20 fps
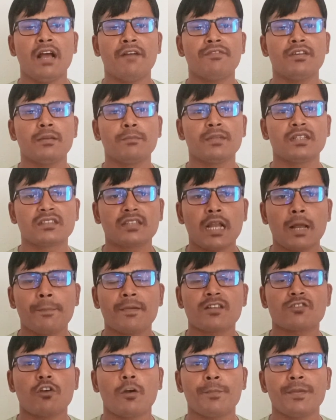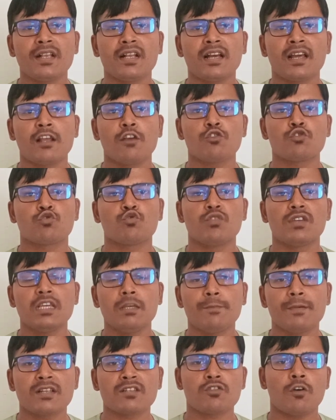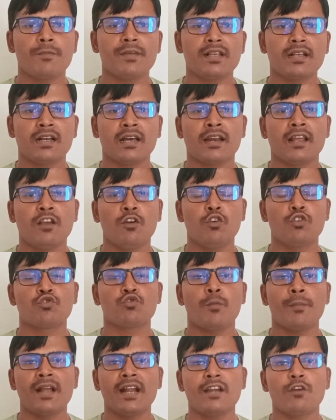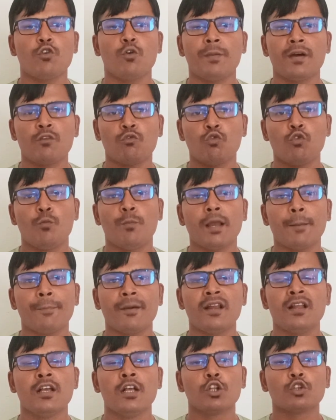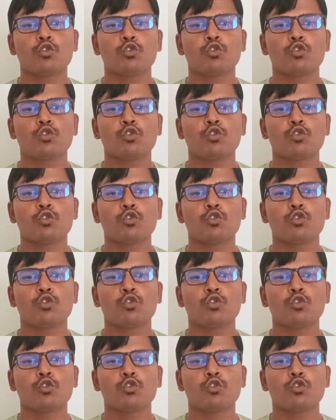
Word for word: या फिर मित्रा पर शॉपिंग कर रहे हो स्विगी स्विगी पर शॉपिंग कर रहे हो जोमेटो पर ऊबर पर